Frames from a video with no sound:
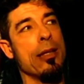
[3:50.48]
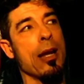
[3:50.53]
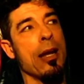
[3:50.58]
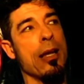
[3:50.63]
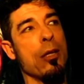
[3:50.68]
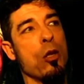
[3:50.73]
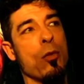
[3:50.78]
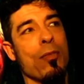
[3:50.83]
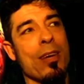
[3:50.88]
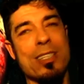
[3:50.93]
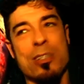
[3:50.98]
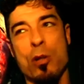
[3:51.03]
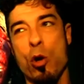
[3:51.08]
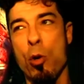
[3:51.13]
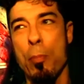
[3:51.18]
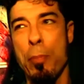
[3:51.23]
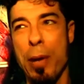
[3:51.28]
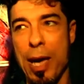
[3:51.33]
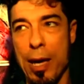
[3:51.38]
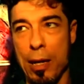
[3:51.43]
talento va
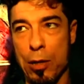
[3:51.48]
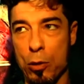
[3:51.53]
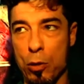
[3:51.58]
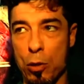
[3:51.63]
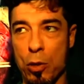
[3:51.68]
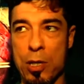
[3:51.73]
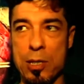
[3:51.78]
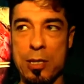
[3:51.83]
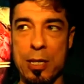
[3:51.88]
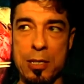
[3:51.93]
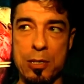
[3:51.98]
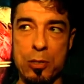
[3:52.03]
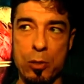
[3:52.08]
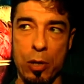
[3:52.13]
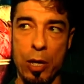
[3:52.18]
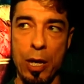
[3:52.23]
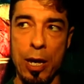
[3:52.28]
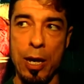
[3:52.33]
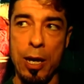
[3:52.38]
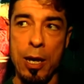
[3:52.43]
scoperto, nel
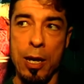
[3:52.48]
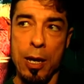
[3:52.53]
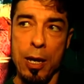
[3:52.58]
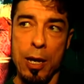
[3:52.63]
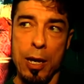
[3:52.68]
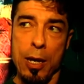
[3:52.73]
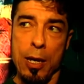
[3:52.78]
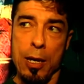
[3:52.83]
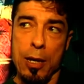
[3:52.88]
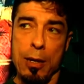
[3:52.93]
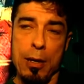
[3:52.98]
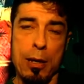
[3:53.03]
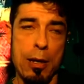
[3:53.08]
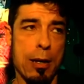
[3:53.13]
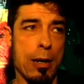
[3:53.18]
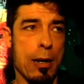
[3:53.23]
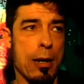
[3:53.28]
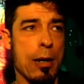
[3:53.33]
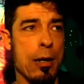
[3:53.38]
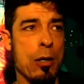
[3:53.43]
senso che
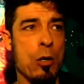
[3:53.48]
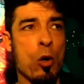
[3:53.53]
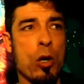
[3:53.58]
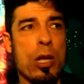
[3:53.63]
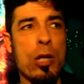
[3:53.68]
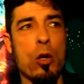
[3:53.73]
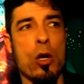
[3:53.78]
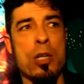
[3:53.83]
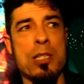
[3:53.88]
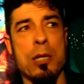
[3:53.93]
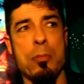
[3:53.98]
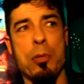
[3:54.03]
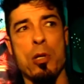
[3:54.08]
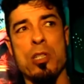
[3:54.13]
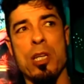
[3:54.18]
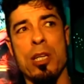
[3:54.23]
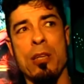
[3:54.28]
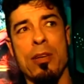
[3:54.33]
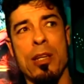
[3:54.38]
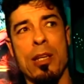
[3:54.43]
Uh, non credo che si
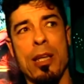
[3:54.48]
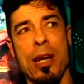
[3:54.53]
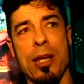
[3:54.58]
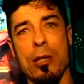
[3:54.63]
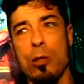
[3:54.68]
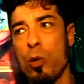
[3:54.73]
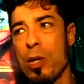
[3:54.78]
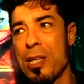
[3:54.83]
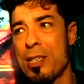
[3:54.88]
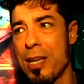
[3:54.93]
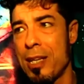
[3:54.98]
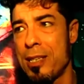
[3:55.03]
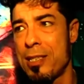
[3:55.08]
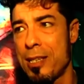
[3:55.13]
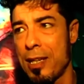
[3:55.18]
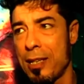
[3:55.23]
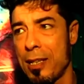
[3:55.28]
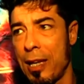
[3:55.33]
possa diventare attori senza